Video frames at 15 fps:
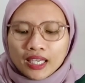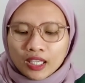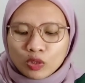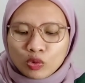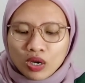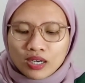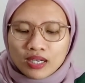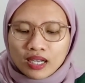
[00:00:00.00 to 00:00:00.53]

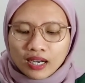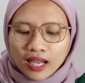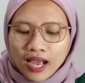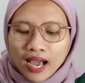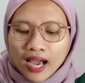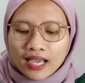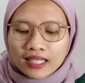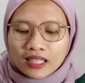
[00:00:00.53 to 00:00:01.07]
itu
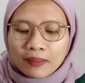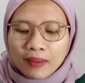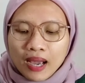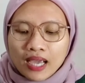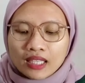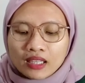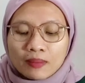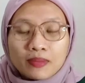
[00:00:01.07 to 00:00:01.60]
adalah
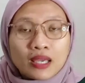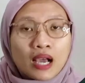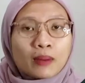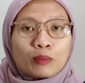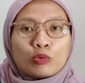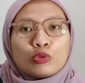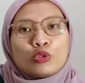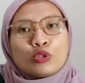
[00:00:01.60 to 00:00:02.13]
item-item yang
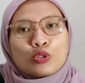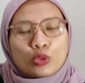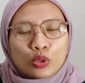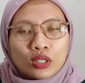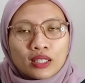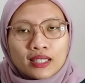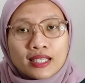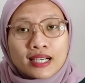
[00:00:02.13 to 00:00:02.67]

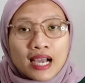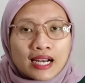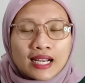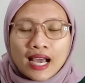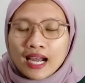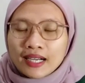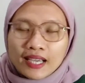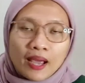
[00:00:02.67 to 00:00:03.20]
muncul dengan
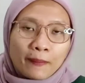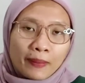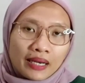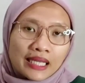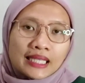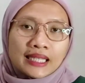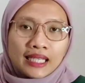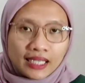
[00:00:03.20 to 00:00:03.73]
harga yang
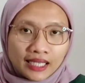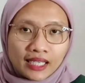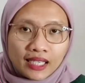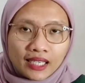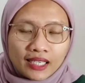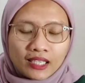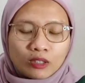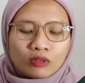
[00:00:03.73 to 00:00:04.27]
paling tinggi
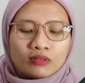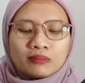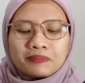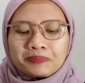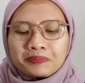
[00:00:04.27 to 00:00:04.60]
gitu.